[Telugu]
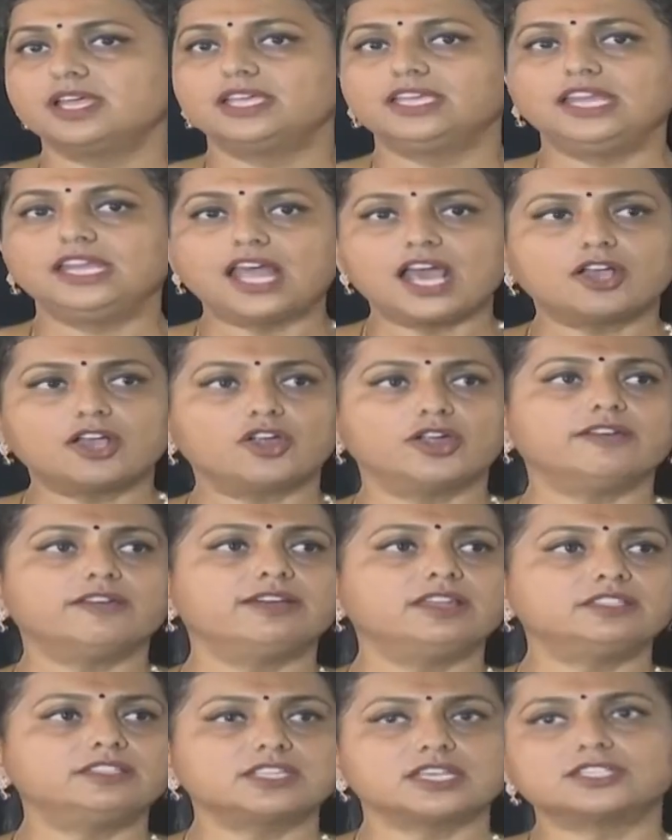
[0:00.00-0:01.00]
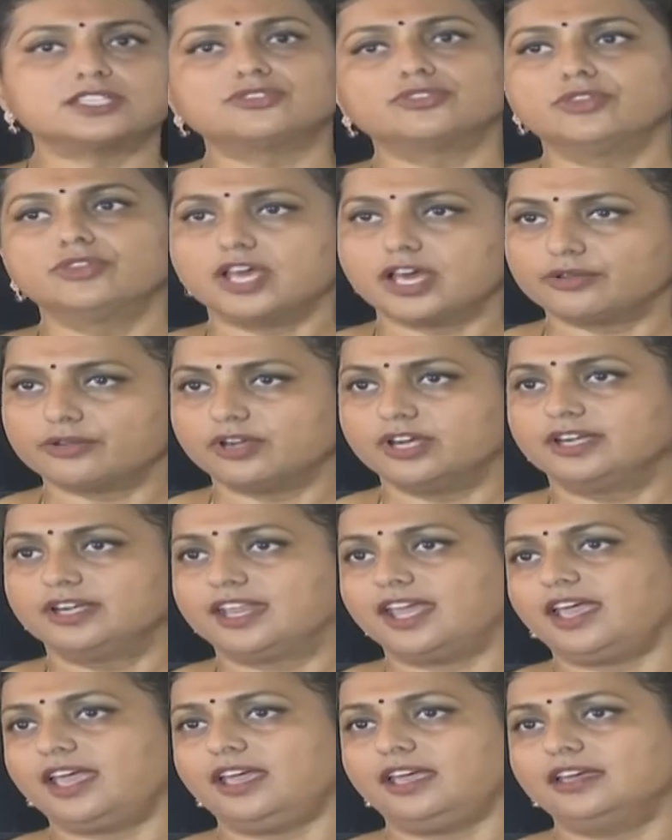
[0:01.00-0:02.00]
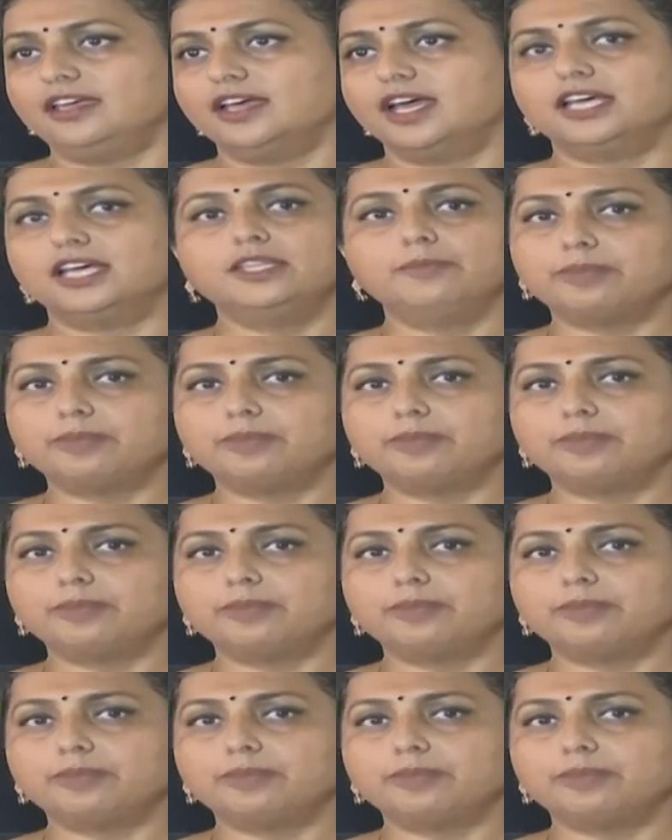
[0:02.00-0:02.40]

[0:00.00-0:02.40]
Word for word: ఇలా గొడవలు చేస్తున్నారు అంటే అది